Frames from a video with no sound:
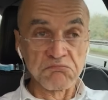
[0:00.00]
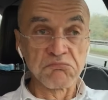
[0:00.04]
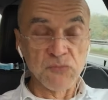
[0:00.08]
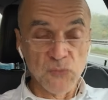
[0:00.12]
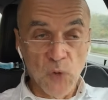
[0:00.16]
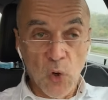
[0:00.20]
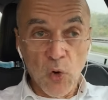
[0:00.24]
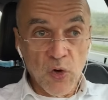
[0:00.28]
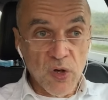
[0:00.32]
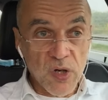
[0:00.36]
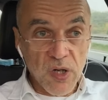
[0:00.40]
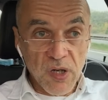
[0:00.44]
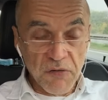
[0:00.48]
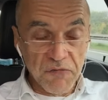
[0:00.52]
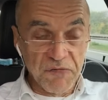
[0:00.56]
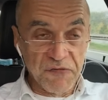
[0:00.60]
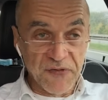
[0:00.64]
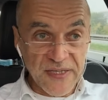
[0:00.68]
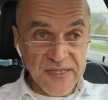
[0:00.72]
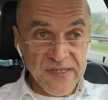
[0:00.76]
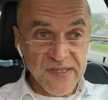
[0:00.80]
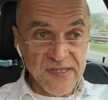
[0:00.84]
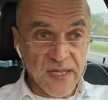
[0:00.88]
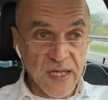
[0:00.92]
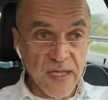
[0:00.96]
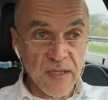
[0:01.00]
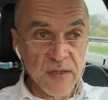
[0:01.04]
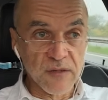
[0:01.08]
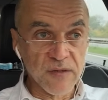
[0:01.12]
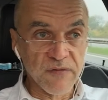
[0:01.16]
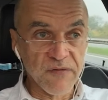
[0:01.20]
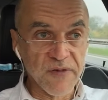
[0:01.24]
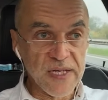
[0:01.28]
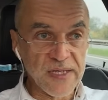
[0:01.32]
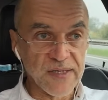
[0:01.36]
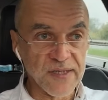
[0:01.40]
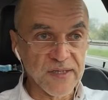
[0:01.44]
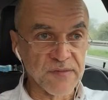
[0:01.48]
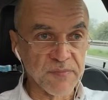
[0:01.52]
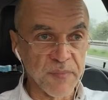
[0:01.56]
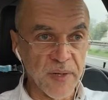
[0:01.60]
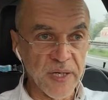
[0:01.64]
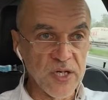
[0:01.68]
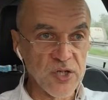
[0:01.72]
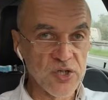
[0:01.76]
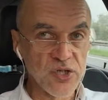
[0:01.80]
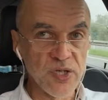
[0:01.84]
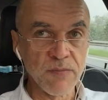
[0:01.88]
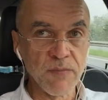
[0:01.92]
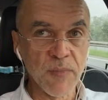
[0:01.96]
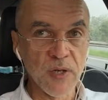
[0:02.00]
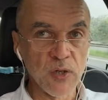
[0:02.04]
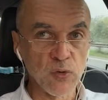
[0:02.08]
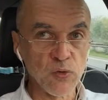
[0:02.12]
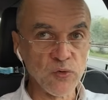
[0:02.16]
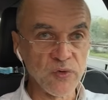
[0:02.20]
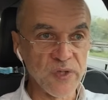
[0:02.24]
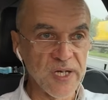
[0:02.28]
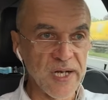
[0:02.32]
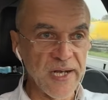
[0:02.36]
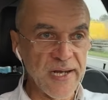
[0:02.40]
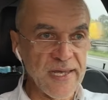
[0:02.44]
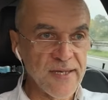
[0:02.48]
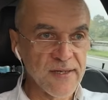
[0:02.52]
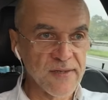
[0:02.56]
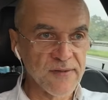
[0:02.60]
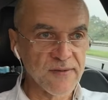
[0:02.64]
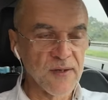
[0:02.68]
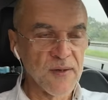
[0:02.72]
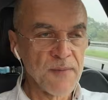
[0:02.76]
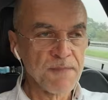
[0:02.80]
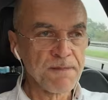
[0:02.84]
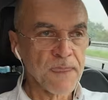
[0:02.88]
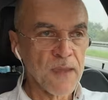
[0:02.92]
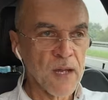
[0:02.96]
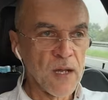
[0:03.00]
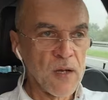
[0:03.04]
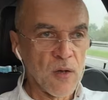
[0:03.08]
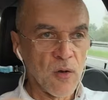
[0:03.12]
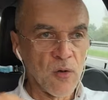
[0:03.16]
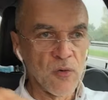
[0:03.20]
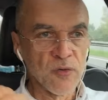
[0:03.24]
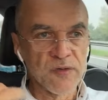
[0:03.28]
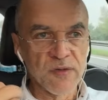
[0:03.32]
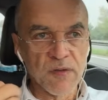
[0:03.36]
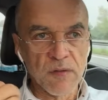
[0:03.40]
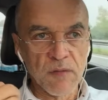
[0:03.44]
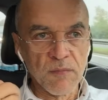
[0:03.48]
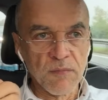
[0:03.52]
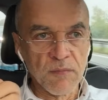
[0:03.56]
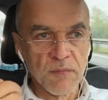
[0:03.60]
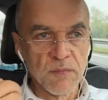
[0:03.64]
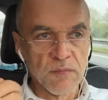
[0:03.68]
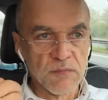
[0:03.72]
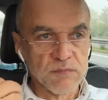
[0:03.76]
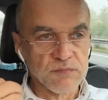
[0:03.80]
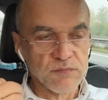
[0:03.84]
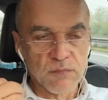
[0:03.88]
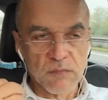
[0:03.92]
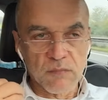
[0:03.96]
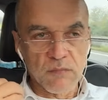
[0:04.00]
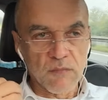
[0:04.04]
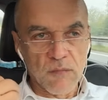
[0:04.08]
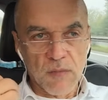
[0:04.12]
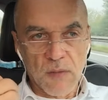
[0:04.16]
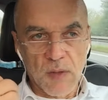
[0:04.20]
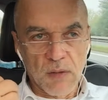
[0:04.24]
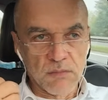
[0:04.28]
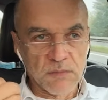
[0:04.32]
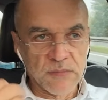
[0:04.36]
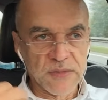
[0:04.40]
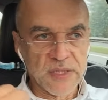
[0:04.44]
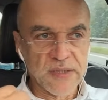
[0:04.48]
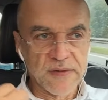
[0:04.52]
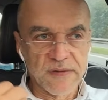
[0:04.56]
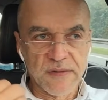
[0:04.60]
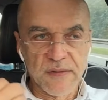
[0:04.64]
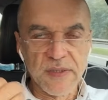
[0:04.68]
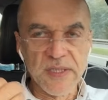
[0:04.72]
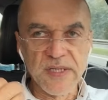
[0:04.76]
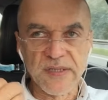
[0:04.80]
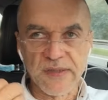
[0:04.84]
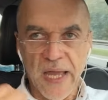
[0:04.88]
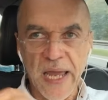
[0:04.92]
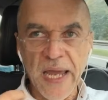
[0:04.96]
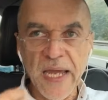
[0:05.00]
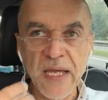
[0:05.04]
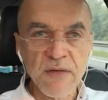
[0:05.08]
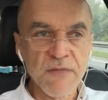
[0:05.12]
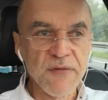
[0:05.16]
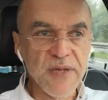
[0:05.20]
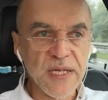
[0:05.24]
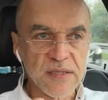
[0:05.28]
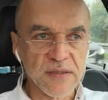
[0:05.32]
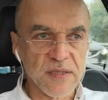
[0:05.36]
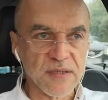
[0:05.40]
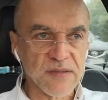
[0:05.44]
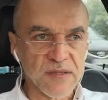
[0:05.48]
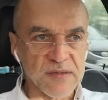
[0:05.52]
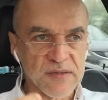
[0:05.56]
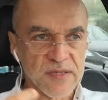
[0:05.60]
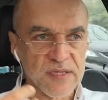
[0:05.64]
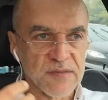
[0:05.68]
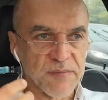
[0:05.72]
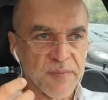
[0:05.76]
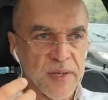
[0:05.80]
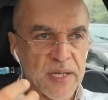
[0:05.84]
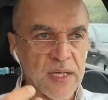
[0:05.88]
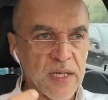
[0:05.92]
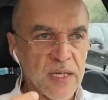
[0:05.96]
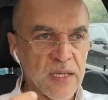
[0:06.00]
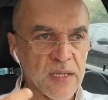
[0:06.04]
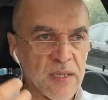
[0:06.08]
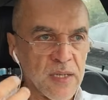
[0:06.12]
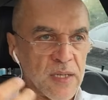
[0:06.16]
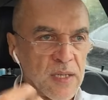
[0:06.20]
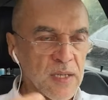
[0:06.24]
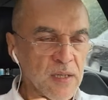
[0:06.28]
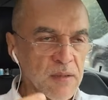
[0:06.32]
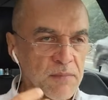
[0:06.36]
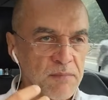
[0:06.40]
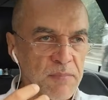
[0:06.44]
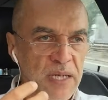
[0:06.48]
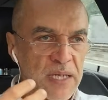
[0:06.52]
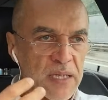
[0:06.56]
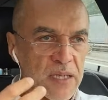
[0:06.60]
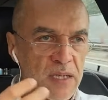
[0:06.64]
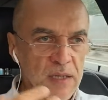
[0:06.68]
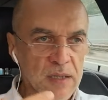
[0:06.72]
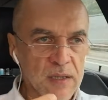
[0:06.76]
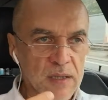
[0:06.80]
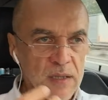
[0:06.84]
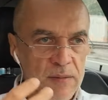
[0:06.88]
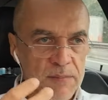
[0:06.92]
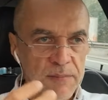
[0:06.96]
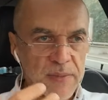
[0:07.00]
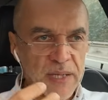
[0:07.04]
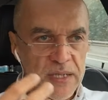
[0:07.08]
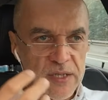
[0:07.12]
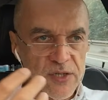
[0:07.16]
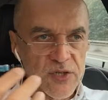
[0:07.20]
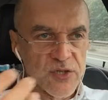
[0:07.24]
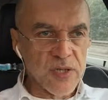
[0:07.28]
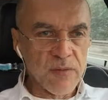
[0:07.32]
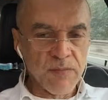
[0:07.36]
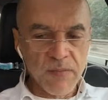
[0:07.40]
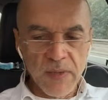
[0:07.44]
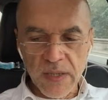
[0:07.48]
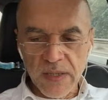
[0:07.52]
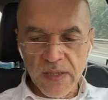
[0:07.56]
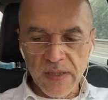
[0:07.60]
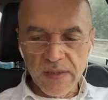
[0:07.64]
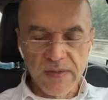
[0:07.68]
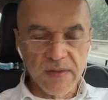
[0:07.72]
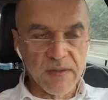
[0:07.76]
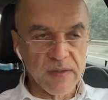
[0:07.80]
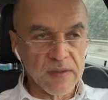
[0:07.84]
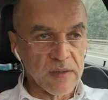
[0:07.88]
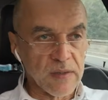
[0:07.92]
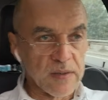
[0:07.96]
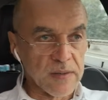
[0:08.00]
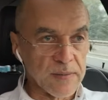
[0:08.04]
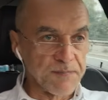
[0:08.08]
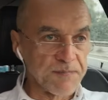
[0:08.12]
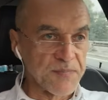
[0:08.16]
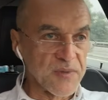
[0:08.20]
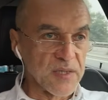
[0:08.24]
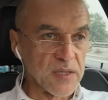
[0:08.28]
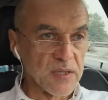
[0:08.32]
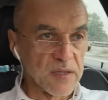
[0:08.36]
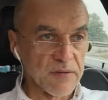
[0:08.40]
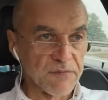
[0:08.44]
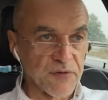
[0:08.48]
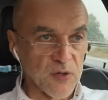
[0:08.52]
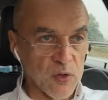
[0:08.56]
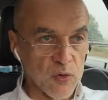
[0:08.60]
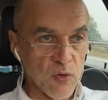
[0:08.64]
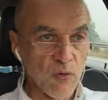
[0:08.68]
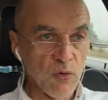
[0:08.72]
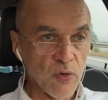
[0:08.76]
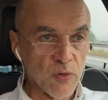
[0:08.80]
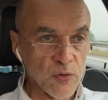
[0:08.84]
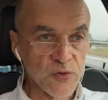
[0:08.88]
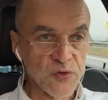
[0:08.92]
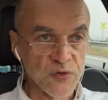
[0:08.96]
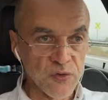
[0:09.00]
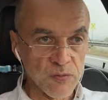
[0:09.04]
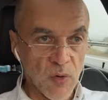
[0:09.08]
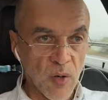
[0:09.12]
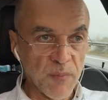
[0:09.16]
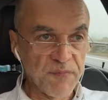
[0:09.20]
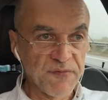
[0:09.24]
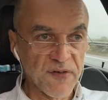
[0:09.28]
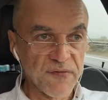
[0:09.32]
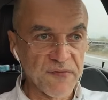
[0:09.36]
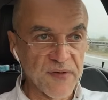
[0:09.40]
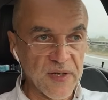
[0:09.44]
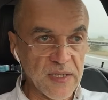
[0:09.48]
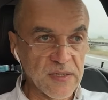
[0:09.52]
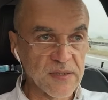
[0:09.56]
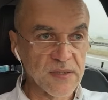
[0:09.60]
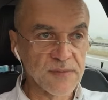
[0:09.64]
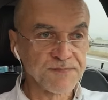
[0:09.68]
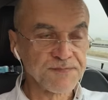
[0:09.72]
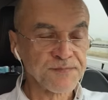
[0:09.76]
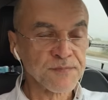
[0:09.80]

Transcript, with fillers: doch fit sein und will, dass meine Stimme gut klingt und mm, mm, nicht, nicht eng wird, also dass meine, meine, äh, meine Stimme nicht äh, der Verkühlung zum Opfer fällt.